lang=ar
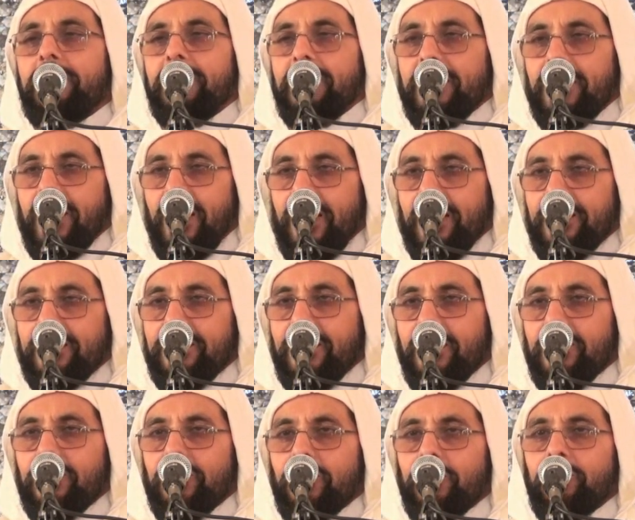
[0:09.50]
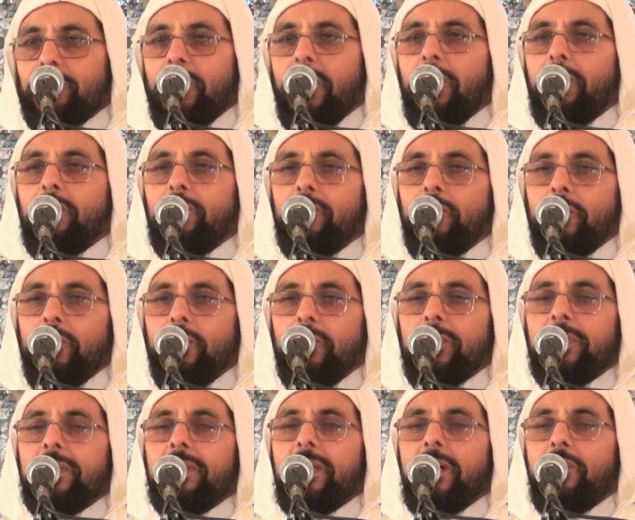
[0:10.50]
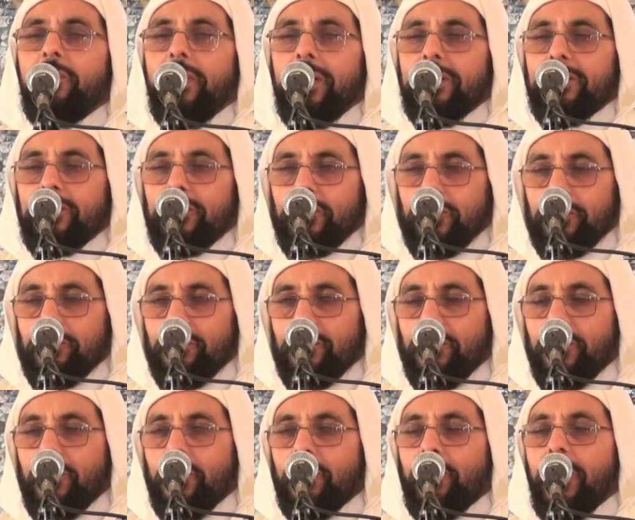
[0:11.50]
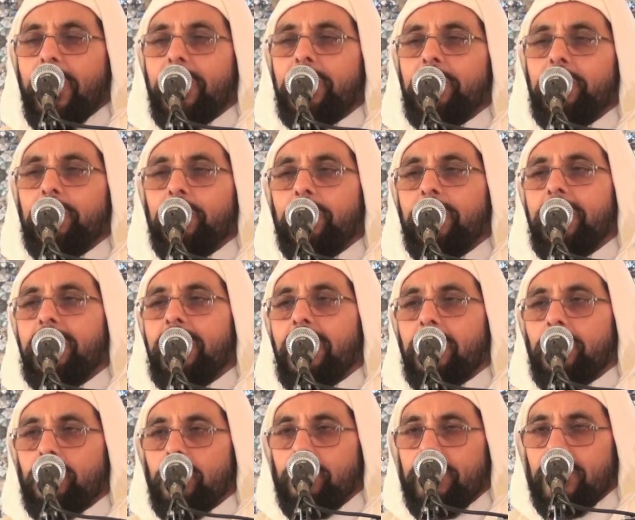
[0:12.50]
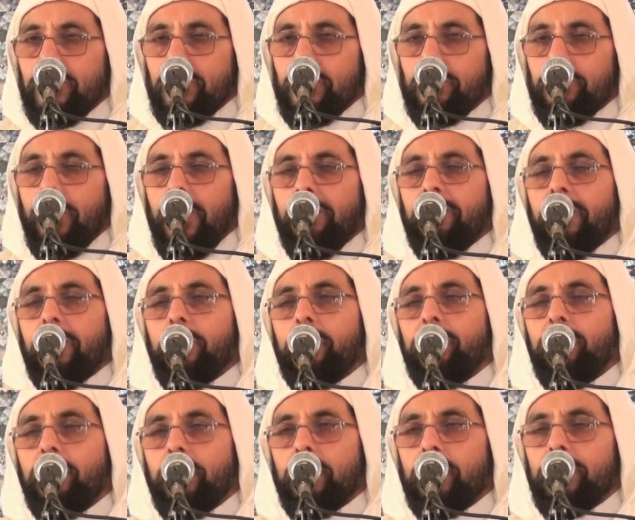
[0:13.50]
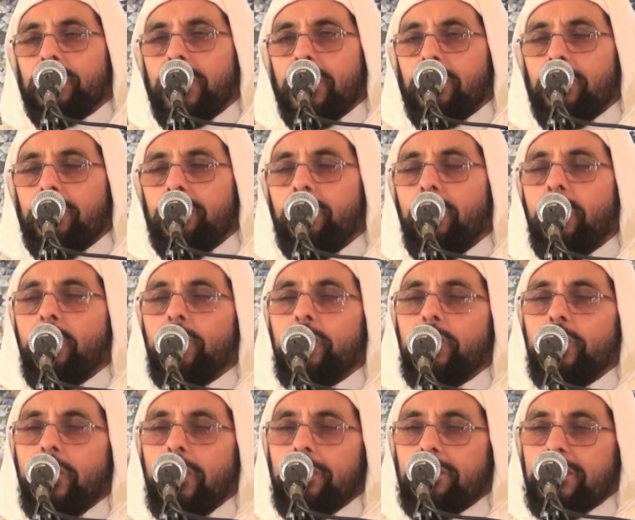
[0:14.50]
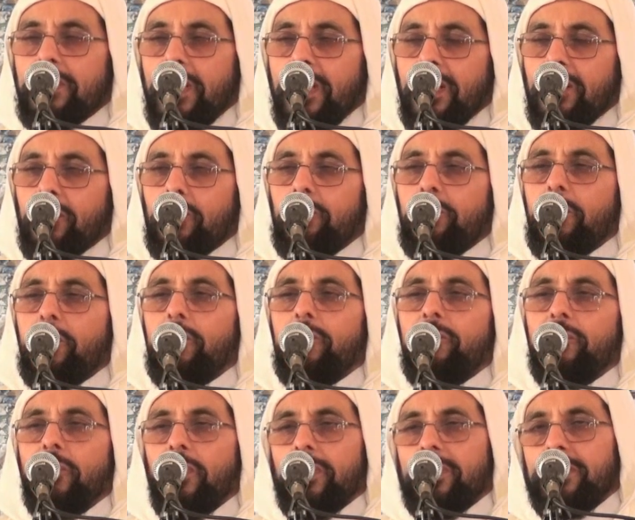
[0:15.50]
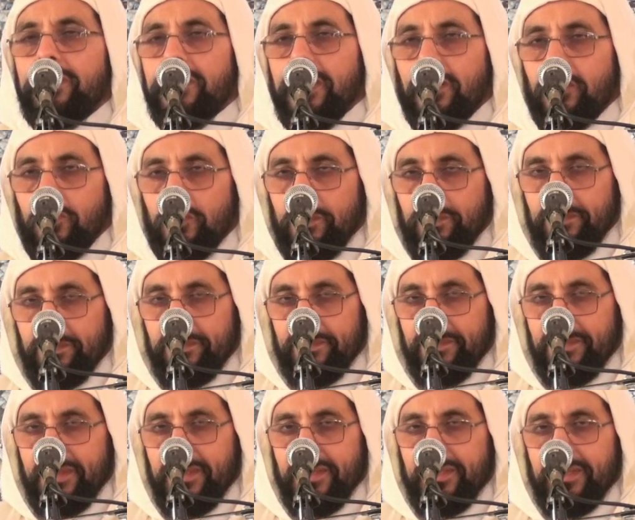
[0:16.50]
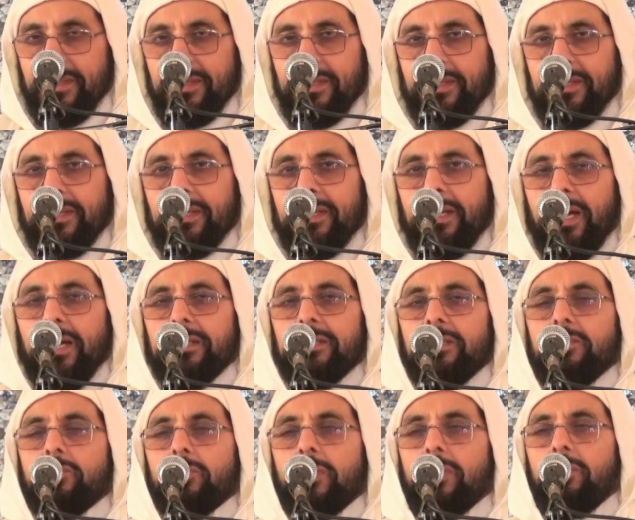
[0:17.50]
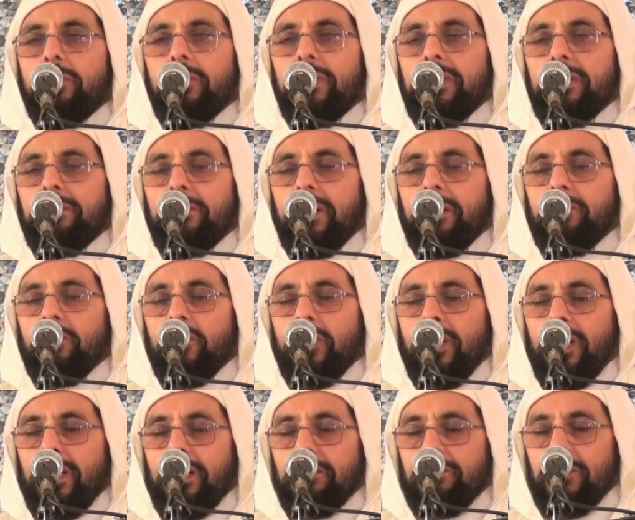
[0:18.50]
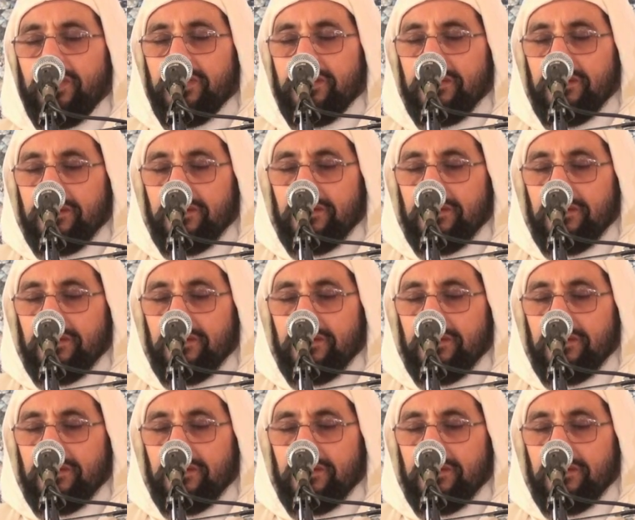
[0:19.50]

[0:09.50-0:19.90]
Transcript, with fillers: إذا حدثتم وأوفوا إذا وعدتم وأدوا إذا اؤتمنتم واحفظوا فروجكم وغضوا أبصاركم وكفوا أيديكم الحديث رواه الإمام أحمد